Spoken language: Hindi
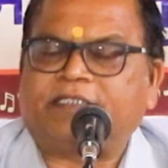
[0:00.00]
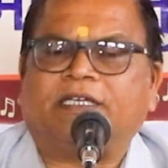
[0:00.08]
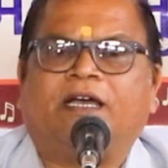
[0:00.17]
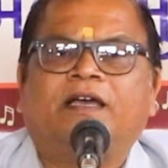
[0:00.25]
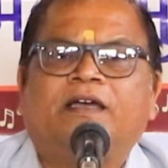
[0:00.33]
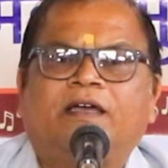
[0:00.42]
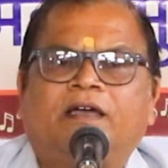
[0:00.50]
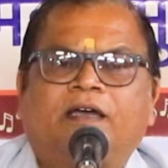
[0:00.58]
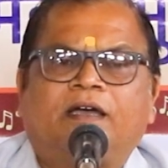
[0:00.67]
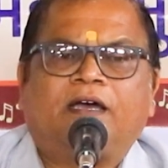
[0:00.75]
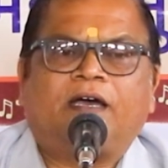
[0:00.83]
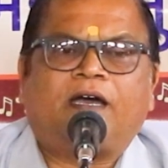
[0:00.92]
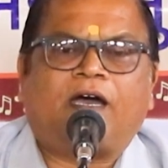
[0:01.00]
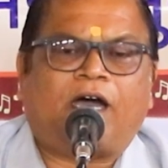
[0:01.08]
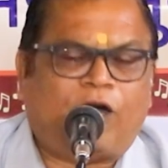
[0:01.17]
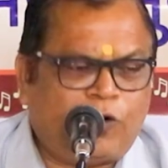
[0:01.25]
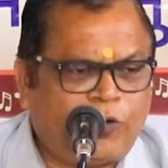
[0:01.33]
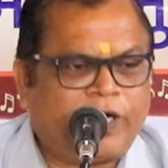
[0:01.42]
अच्छा
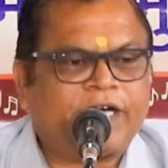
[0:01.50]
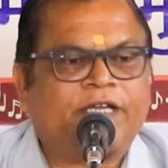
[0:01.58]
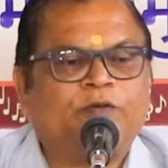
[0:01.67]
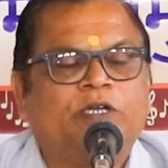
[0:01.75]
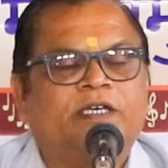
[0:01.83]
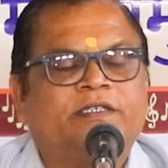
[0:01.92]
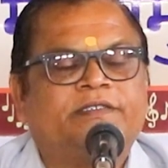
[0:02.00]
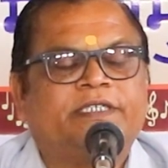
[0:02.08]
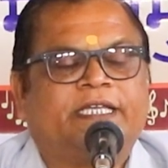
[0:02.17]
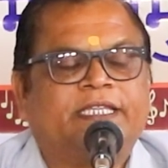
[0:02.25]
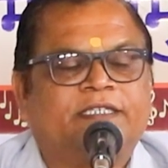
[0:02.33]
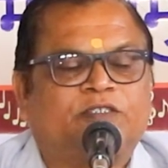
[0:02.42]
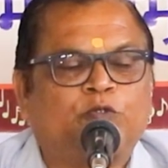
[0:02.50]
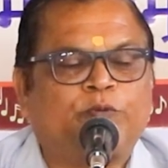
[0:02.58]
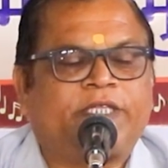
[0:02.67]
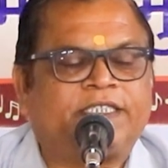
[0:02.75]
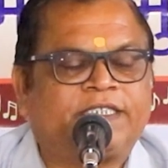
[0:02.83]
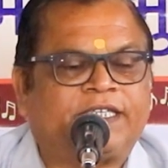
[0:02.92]
आओ अगर वो ज़्यादा
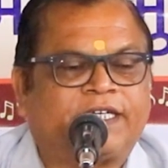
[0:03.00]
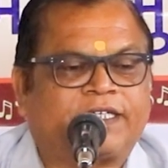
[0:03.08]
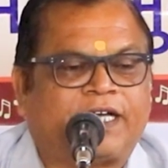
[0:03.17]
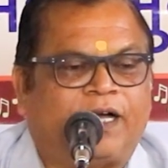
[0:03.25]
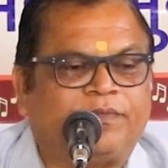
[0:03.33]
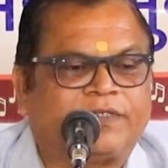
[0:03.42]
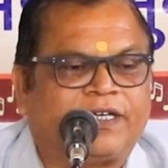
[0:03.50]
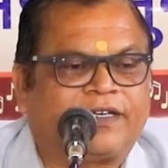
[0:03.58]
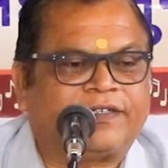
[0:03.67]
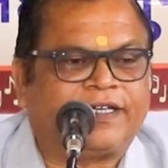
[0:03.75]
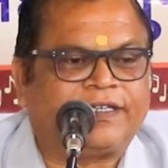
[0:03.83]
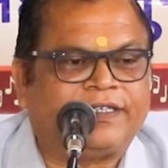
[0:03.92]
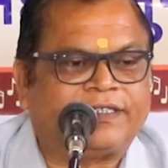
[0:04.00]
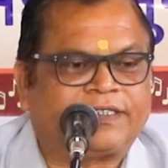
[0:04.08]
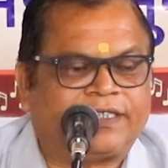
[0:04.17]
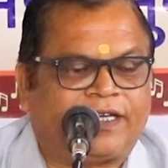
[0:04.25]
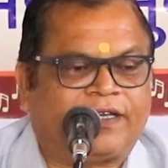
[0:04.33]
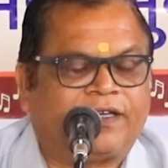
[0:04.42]
सुविधाजनक काम करना रही
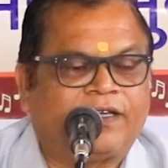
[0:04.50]
से